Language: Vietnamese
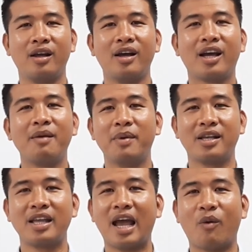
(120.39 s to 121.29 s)
khi mà xây
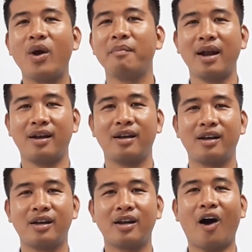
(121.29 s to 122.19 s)
nhà quên mất
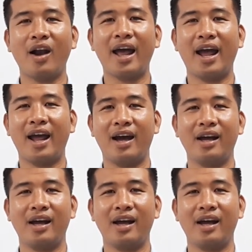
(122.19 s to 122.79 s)
đó là